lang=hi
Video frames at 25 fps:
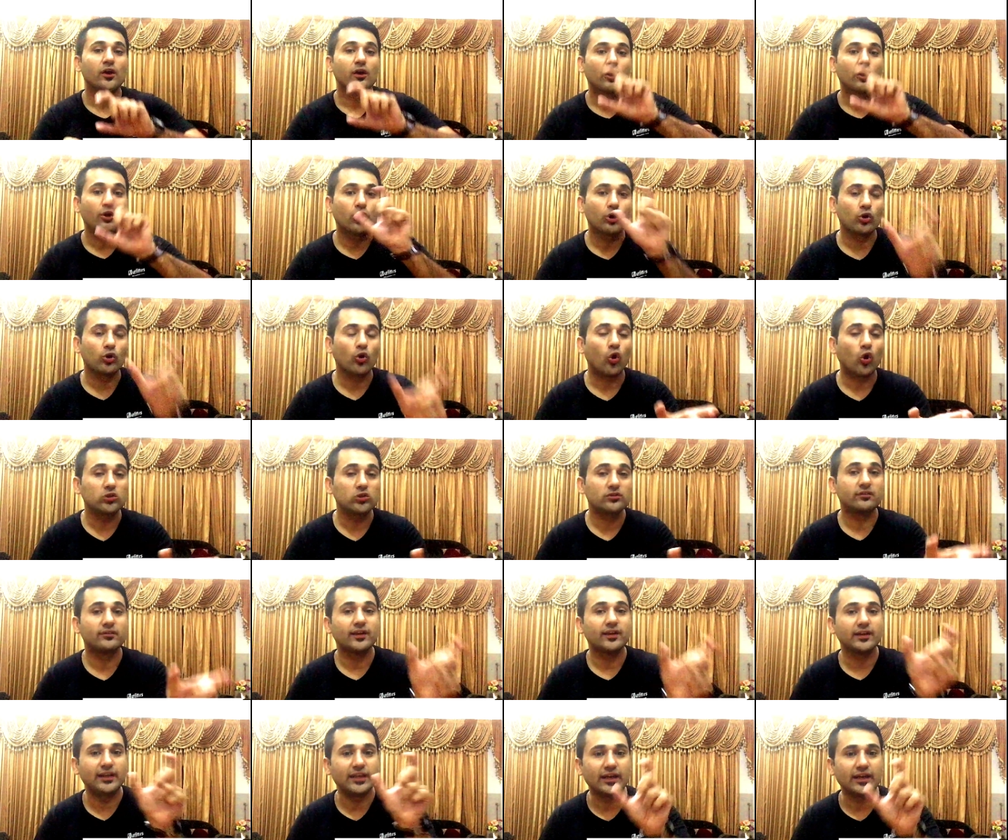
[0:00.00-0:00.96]
ग्रोथ से
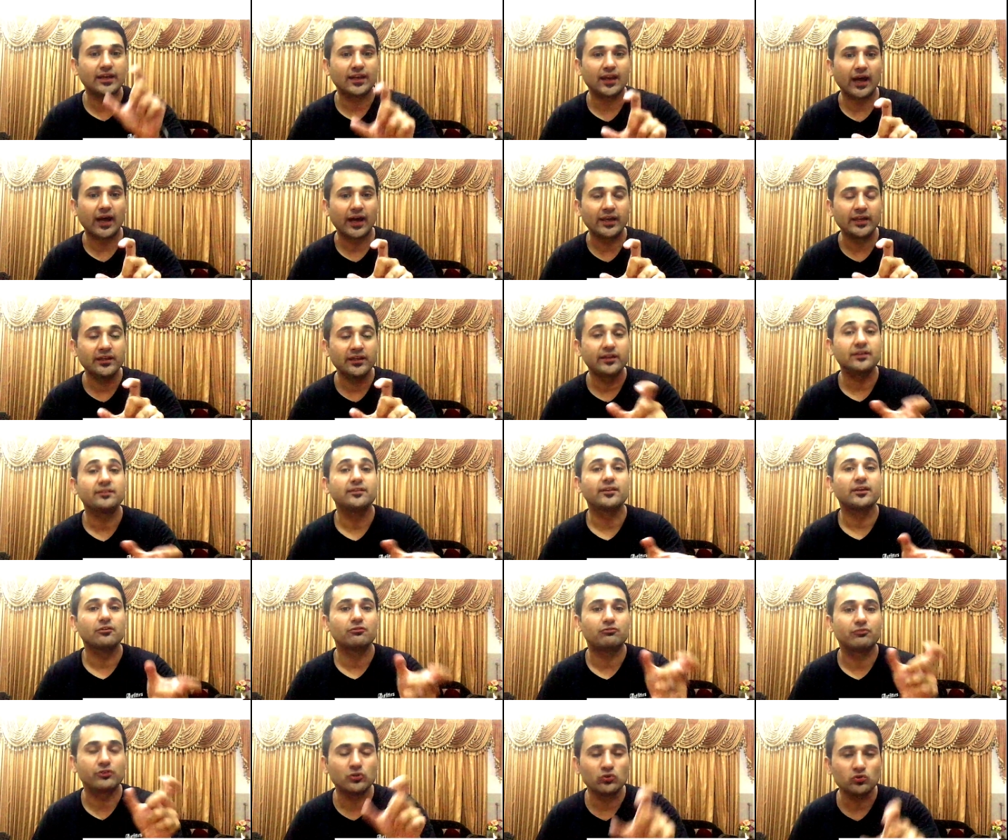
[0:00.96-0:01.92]
डिक्लाइन की
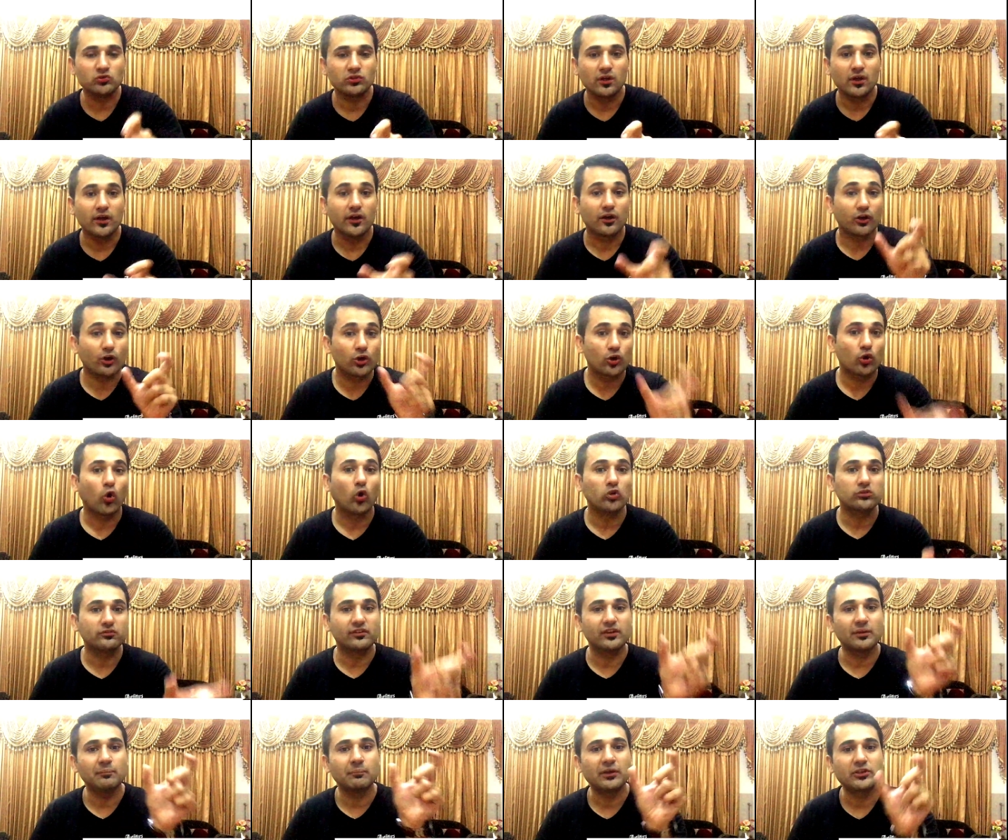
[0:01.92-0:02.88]
तरफ क्यों ग्रोथ
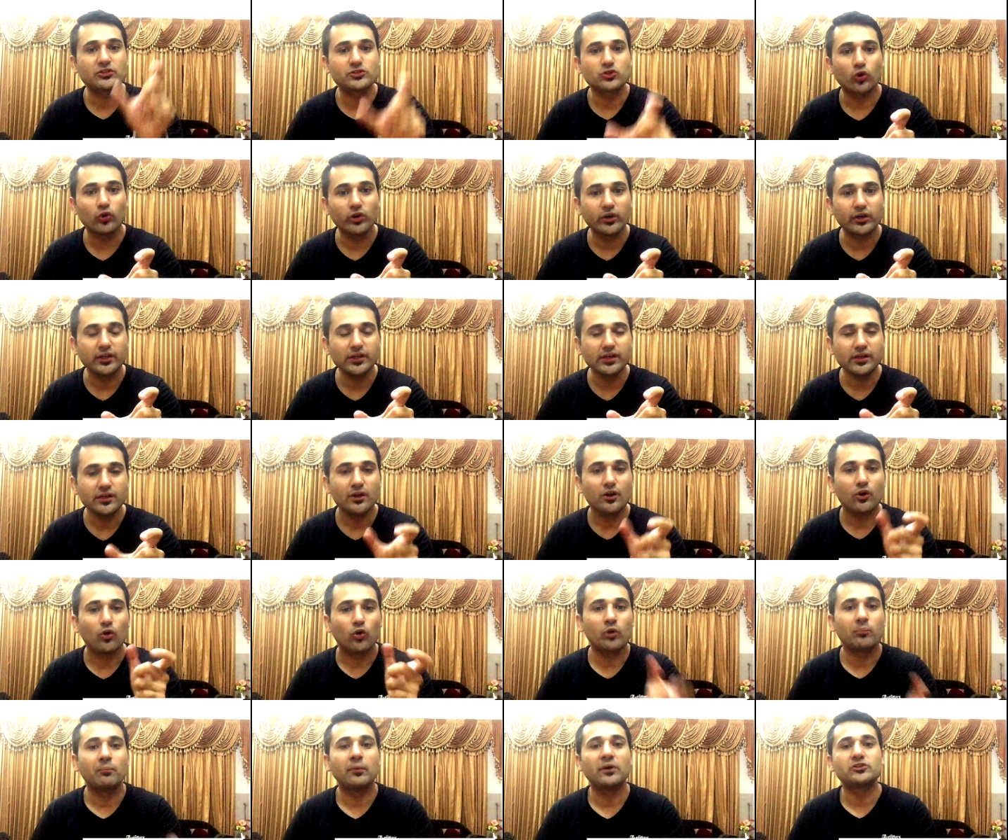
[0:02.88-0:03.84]
से मैच्योरिटी
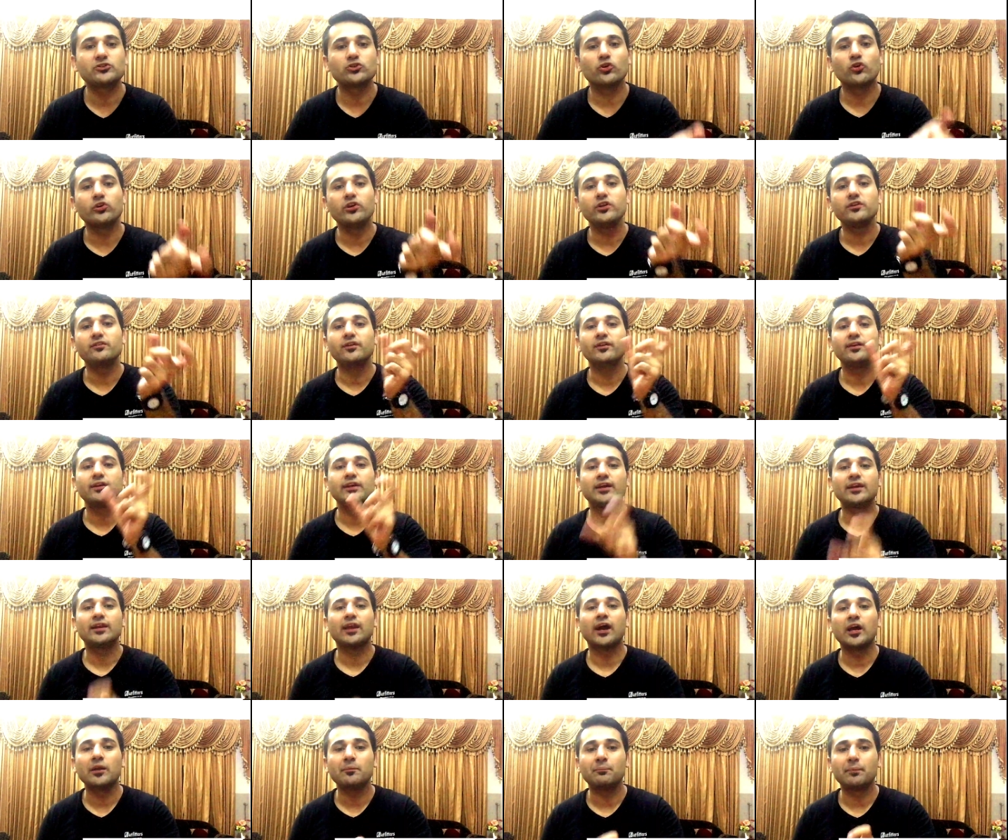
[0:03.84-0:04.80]
और मैच्योरिटी से
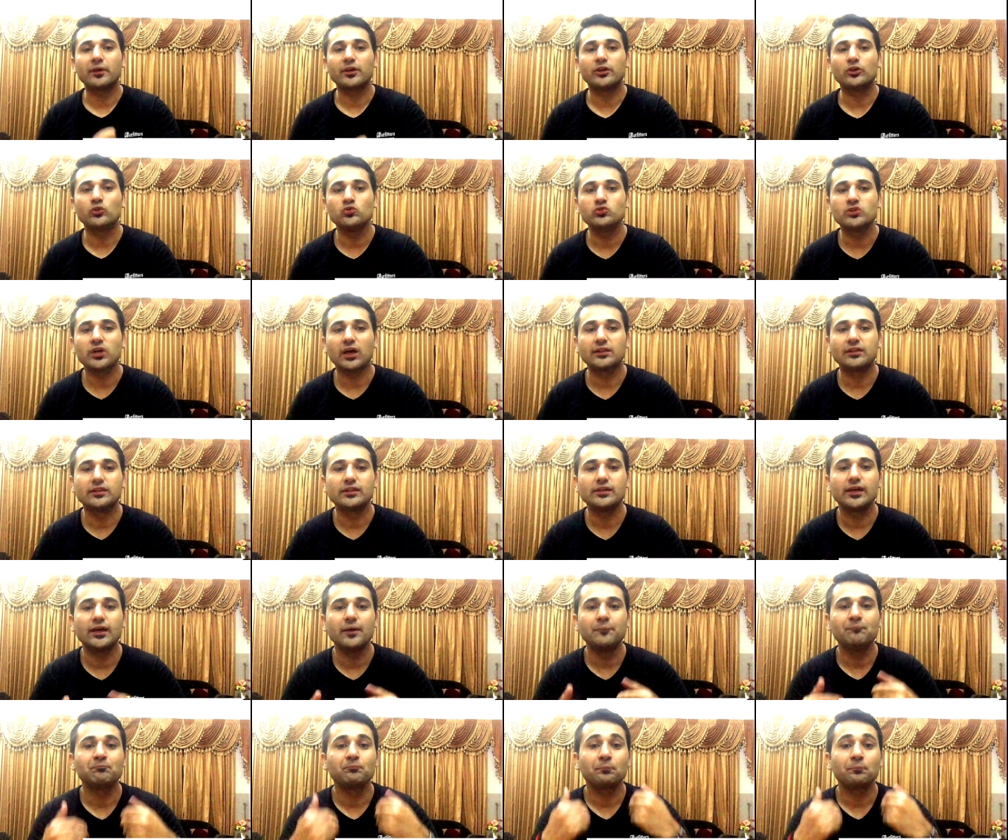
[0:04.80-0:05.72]
डिक्लाइन पे क्यों जाती है